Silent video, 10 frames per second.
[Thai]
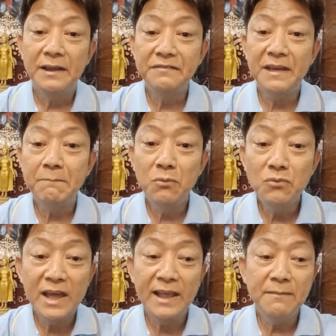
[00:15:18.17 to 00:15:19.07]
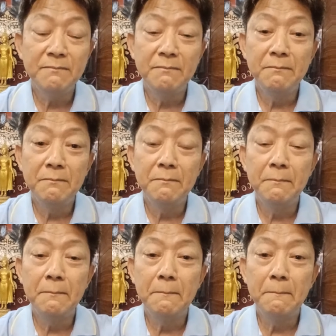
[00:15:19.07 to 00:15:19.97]
กษัตริย์ผู้นั้น
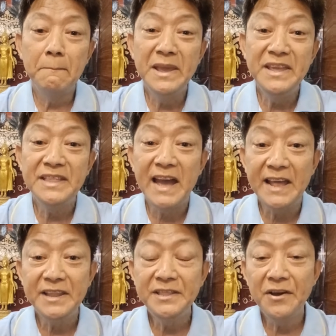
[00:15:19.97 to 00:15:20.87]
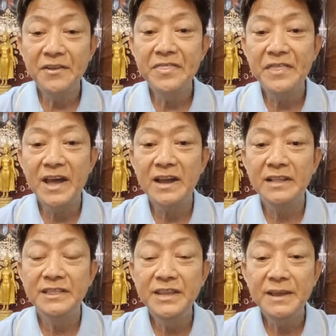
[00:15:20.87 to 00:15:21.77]
มีฐานันดรศักดิ์
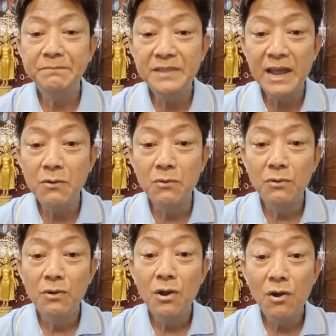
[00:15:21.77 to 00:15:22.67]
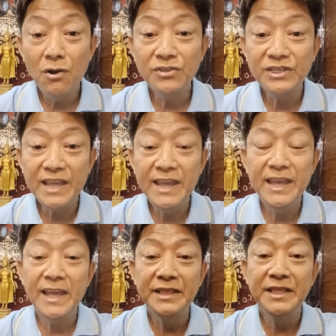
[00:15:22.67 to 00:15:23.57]
เทียบเท่าฮ่องเต้
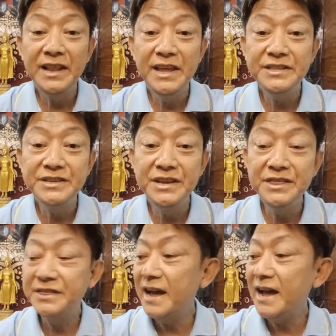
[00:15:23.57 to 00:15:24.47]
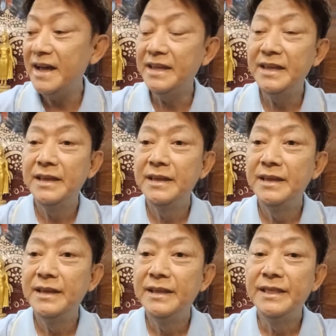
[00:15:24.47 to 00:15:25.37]
แห่งทะเลจีนใต้
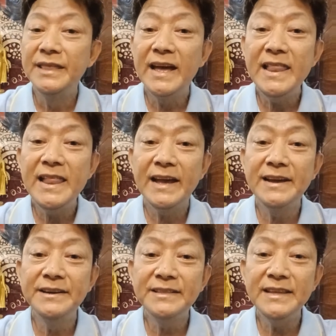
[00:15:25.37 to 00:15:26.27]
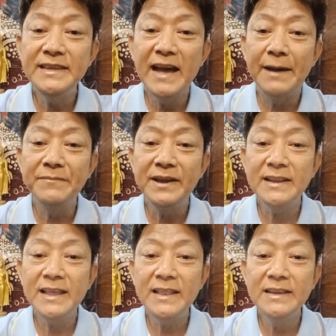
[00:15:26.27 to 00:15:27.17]
นั่นแหละคือสยามทั้ง
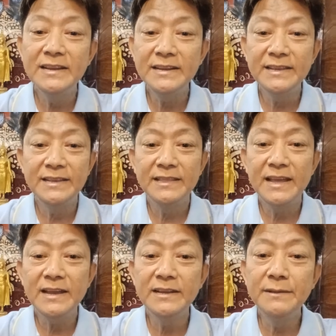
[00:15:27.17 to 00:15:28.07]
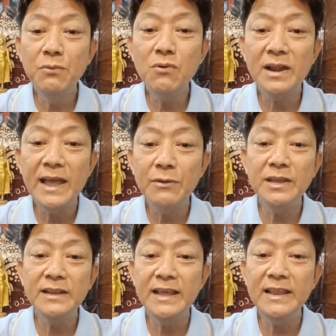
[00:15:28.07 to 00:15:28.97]
นั้นเลยนะคือพวกเรา
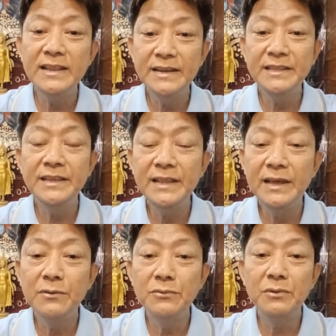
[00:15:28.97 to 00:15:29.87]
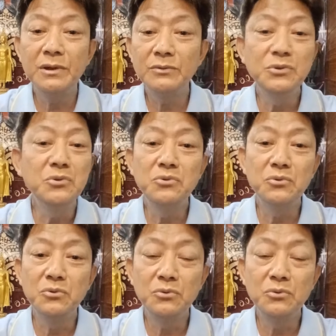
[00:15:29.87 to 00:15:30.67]
ทั้งนั้นเลยที่เราอยู่